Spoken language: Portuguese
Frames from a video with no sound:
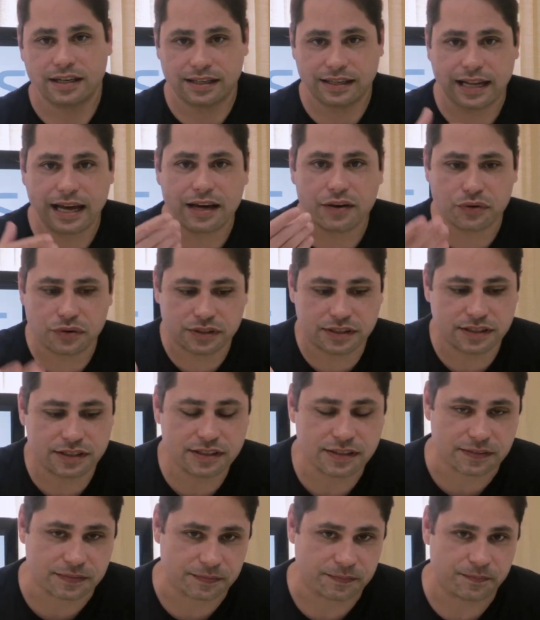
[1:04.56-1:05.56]
Claro
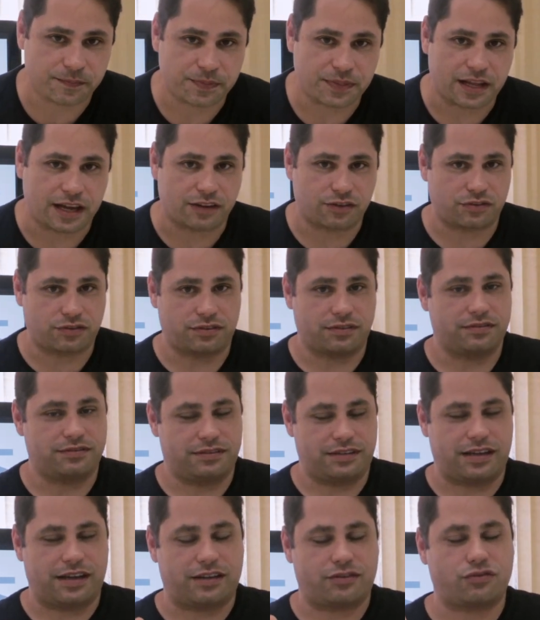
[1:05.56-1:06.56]
que a,
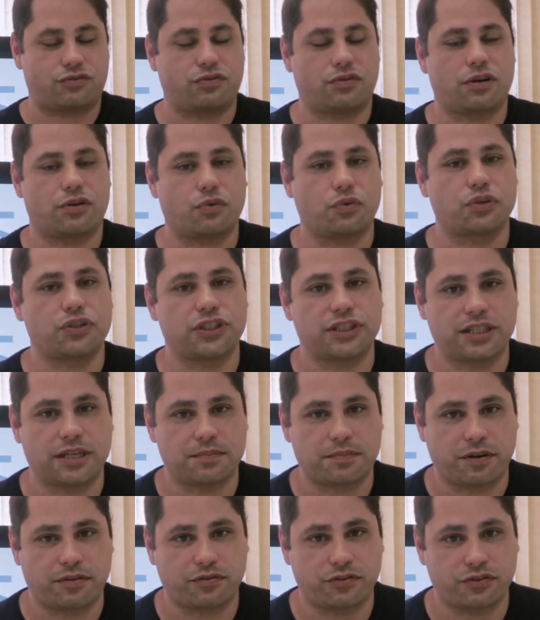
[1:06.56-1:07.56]
a sua
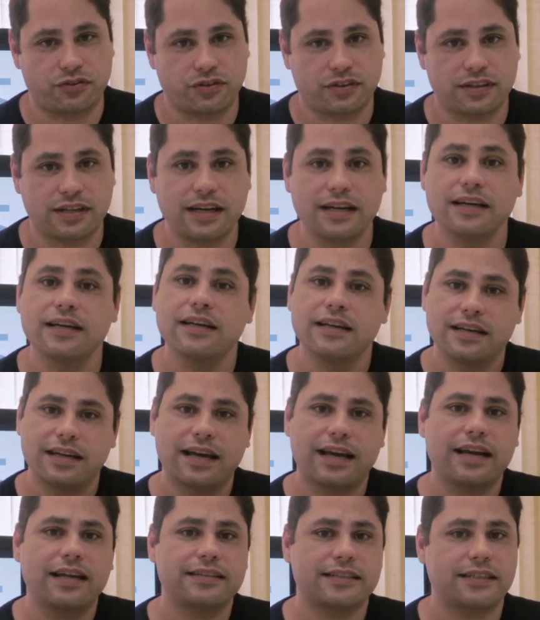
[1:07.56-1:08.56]
cortina para funcionar,
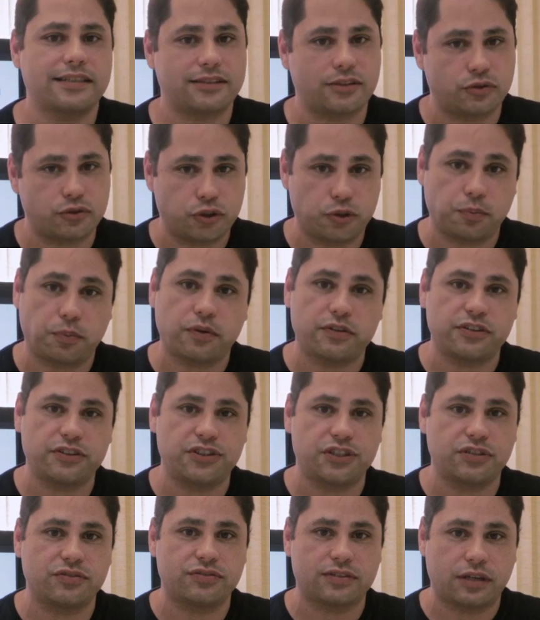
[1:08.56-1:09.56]
ela tem que ter um
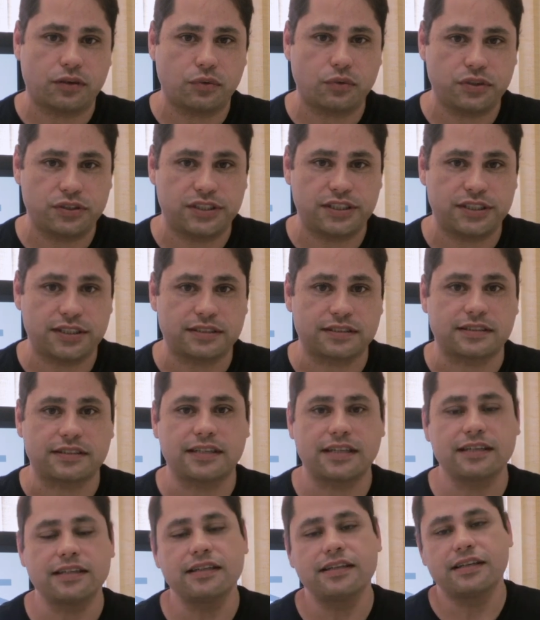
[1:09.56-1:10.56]
dispositivo na cortina,
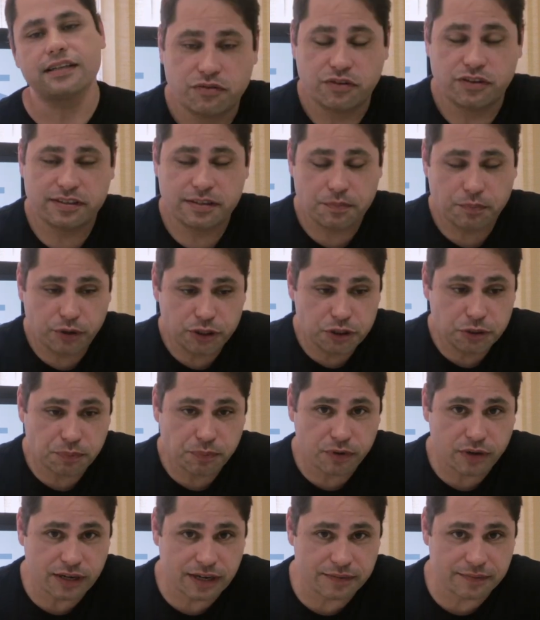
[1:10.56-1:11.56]
né? Você pode
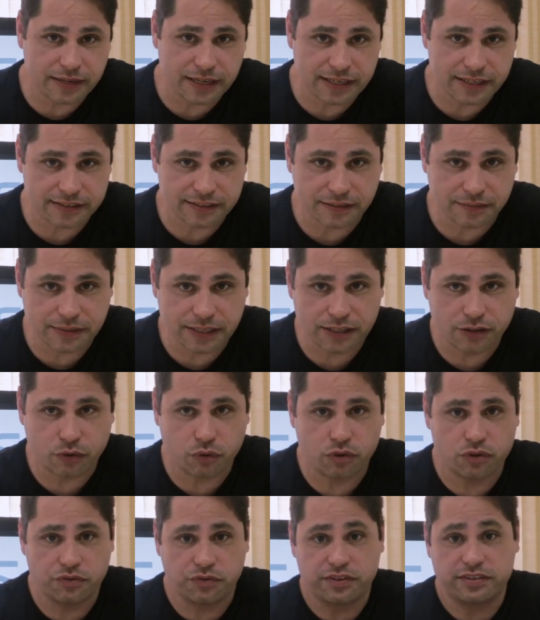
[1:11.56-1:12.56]
programar ele também
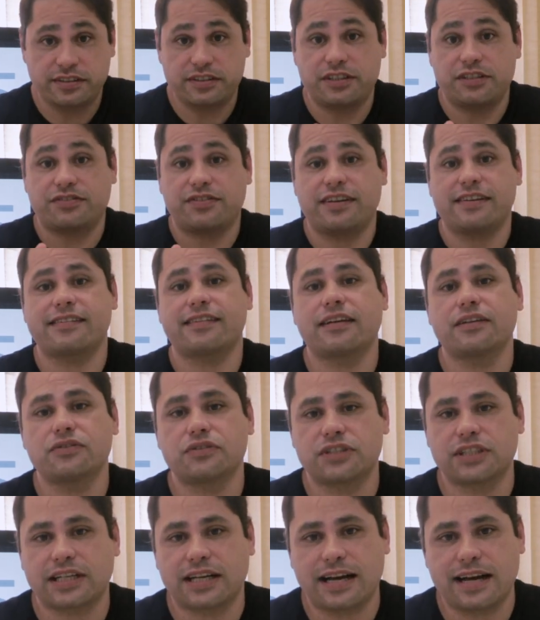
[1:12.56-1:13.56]
quando você estiver
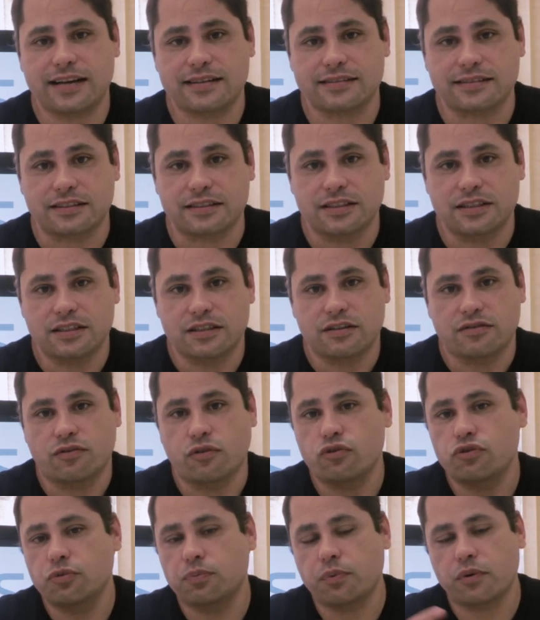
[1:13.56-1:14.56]
saindo de casa.
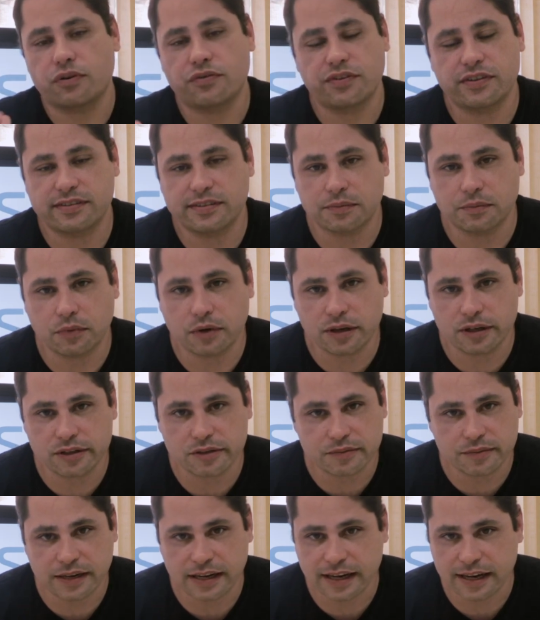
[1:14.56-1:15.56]
Vamos supor que você mora
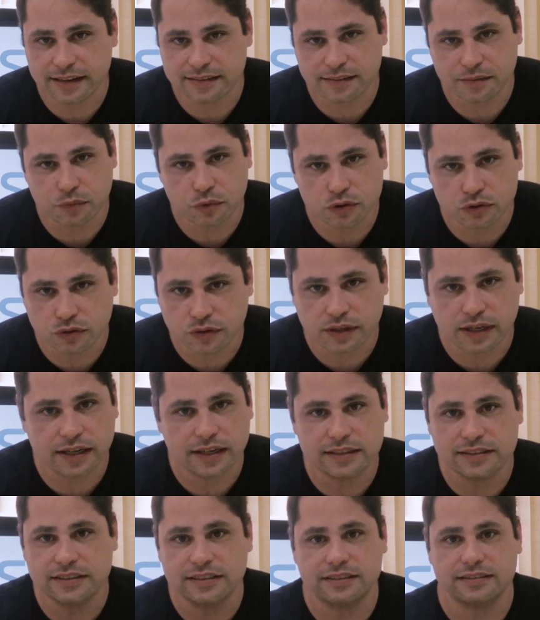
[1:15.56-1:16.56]
numa casa muito
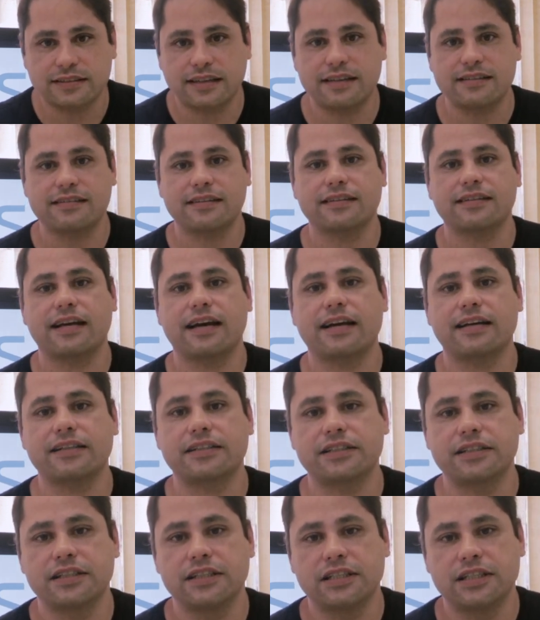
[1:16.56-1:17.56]
grande de três
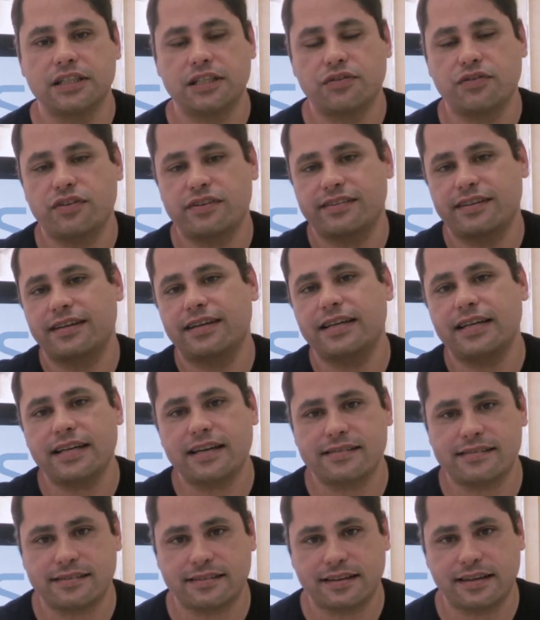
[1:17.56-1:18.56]
andares e você
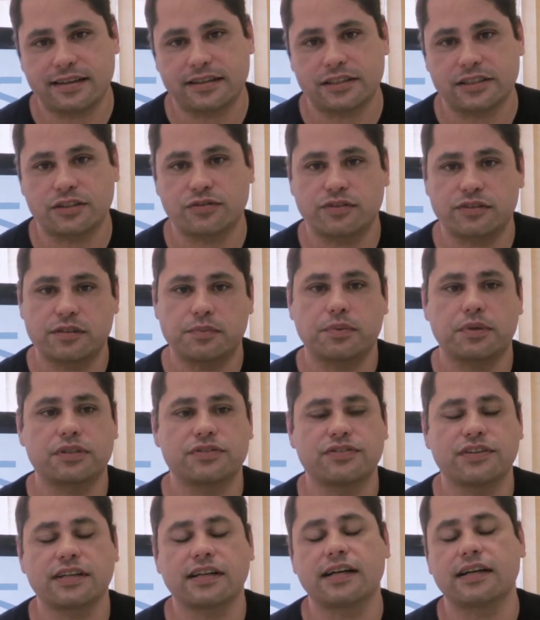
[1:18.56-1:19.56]
cria cenas. Você
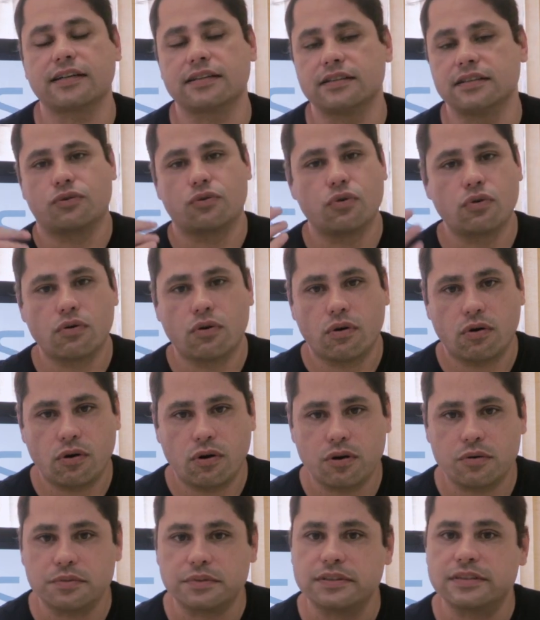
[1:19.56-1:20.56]
pode falar: Google
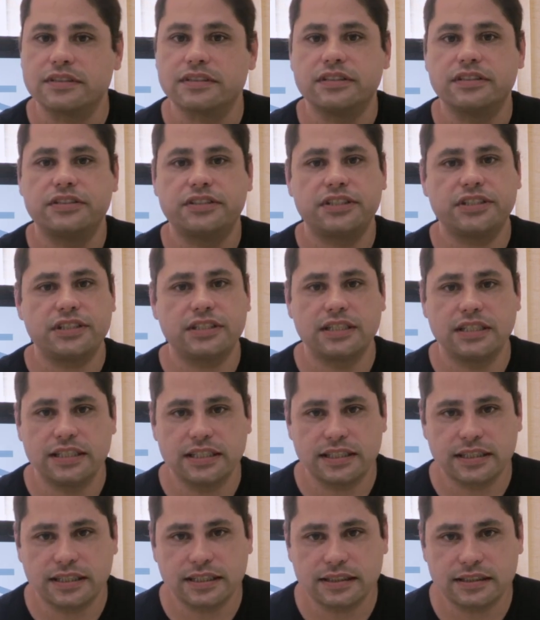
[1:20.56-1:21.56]
Home
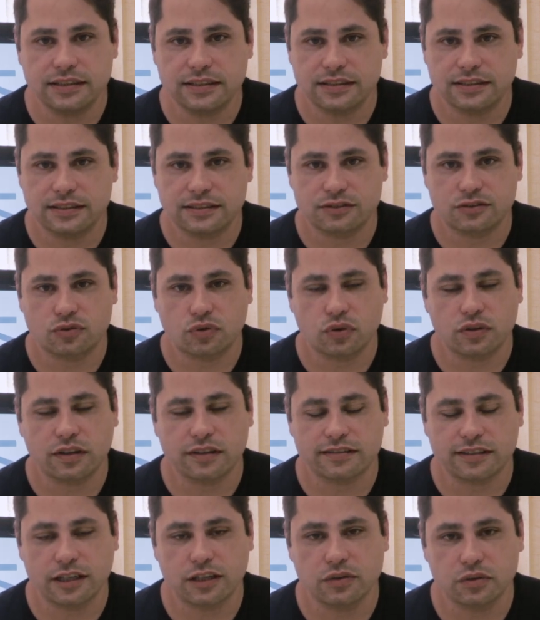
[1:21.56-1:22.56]
desliga
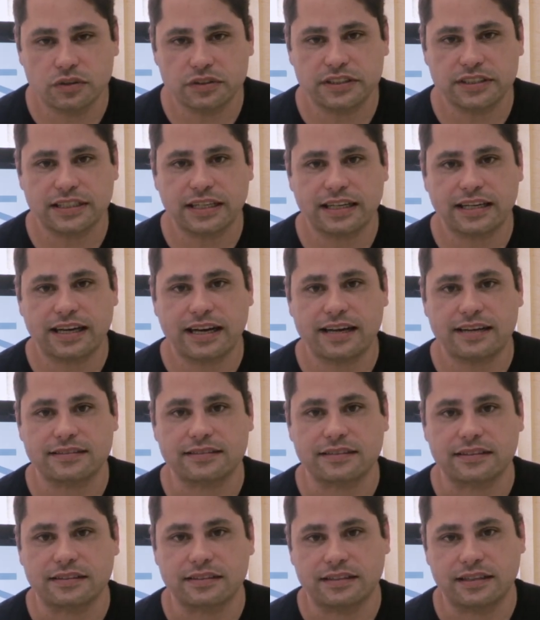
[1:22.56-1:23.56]
todas as luzes da
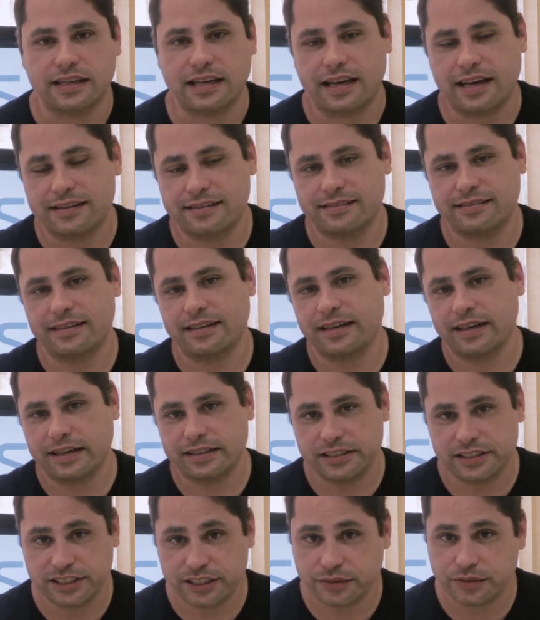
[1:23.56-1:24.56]
casa. É a cena
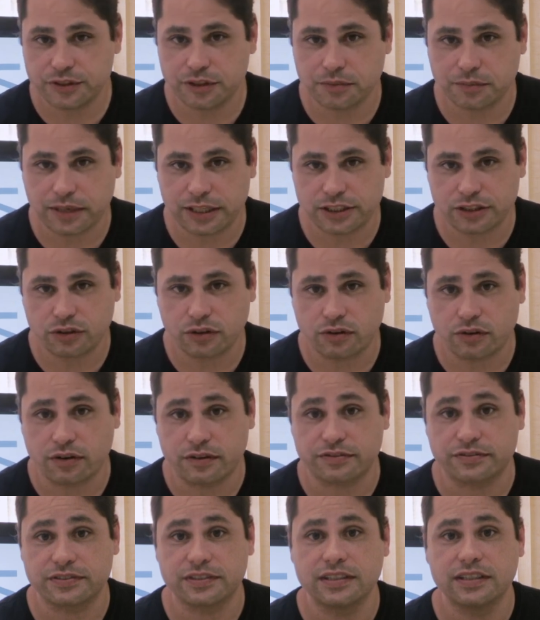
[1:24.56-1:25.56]
que a gente chama de master
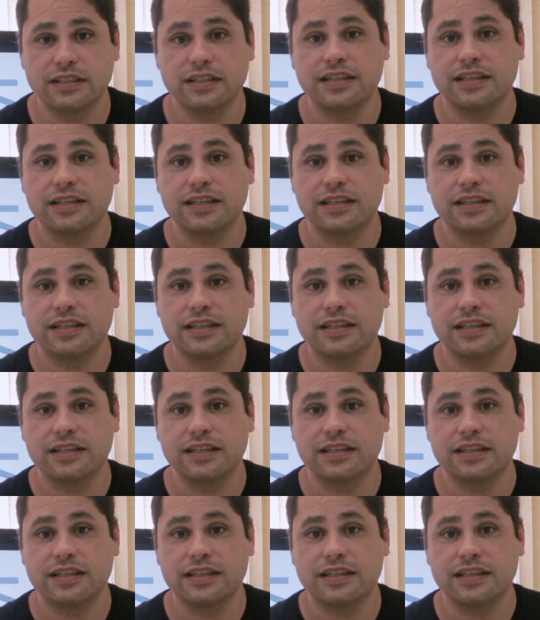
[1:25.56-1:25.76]
off